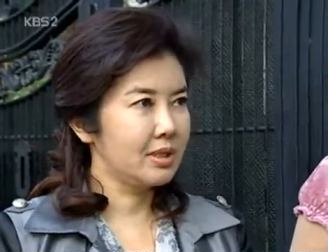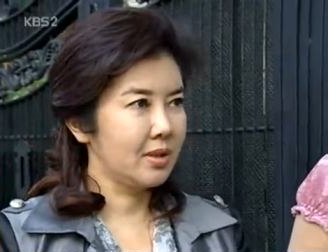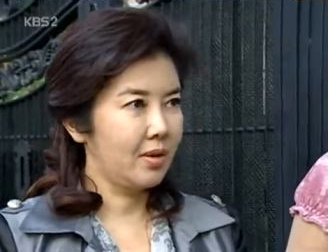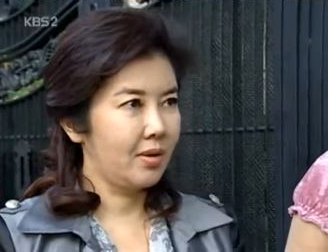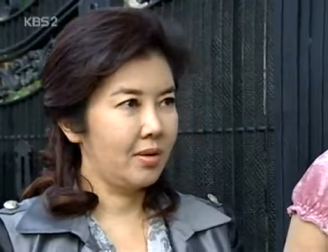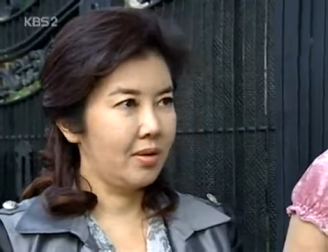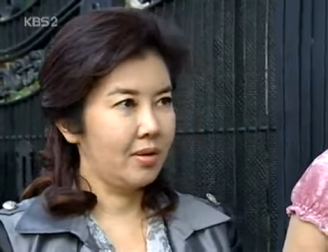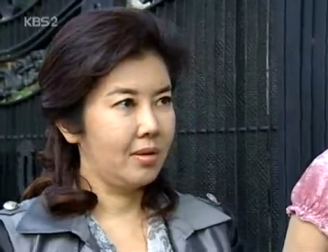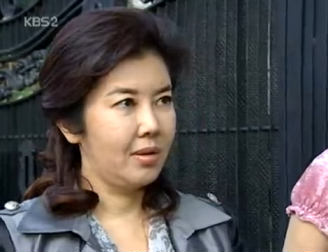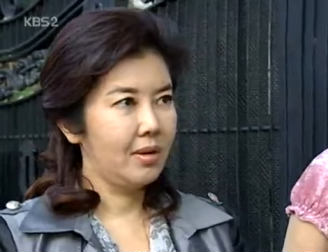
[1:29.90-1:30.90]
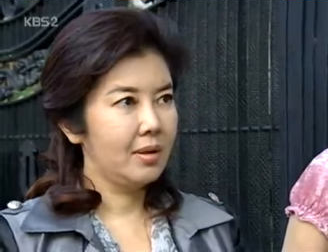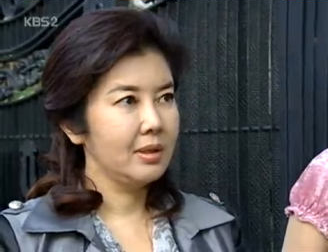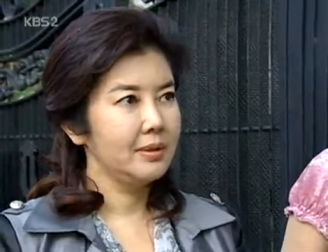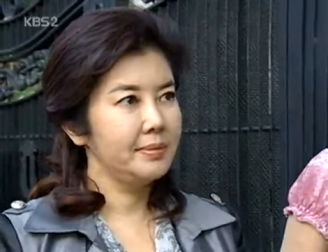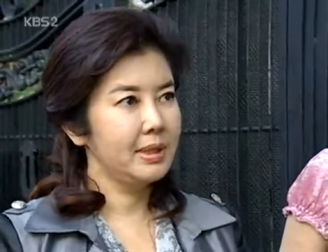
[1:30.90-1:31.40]
어때서
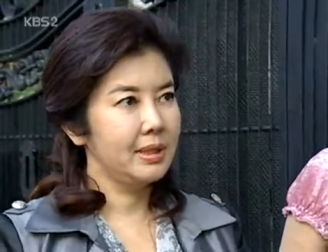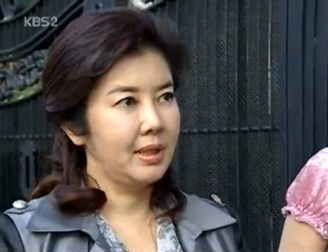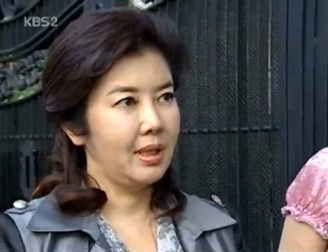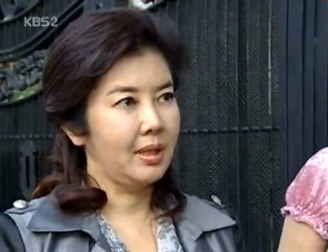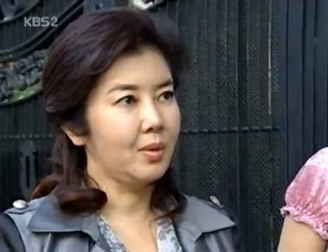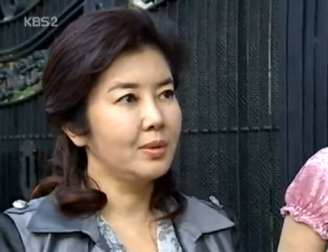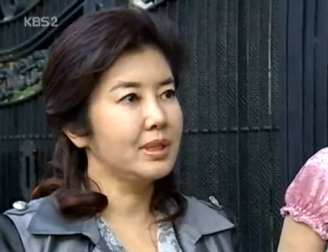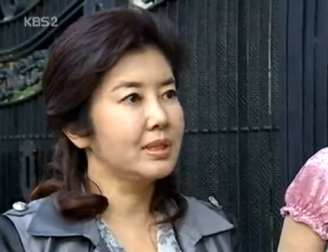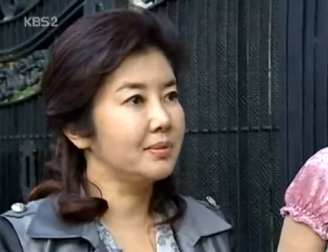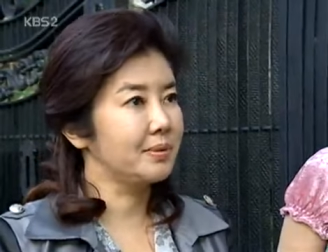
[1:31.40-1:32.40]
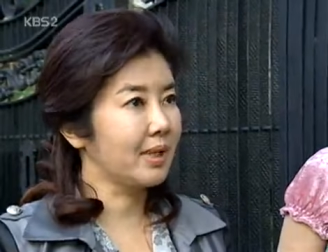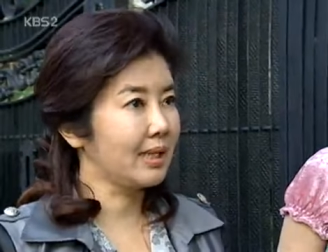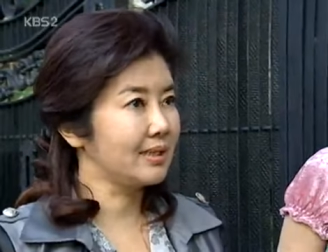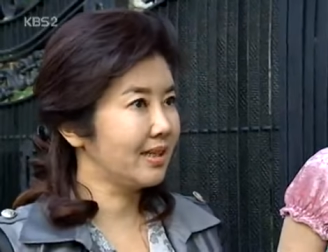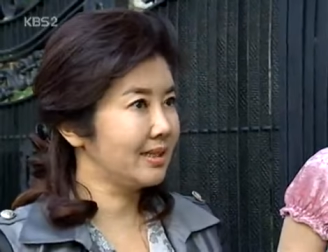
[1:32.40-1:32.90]
힘든데 곧장
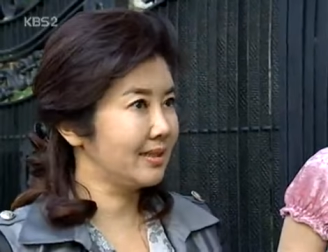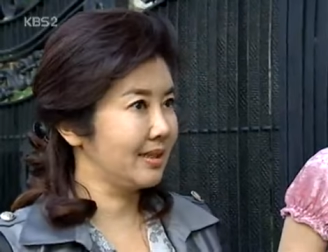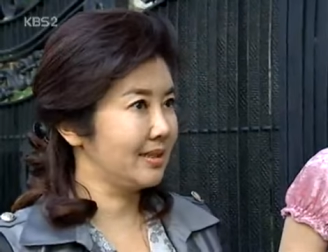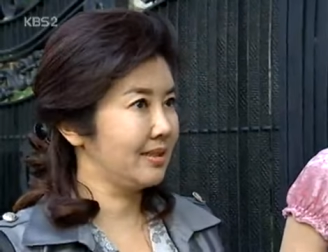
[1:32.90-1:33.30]
집으로 가져가지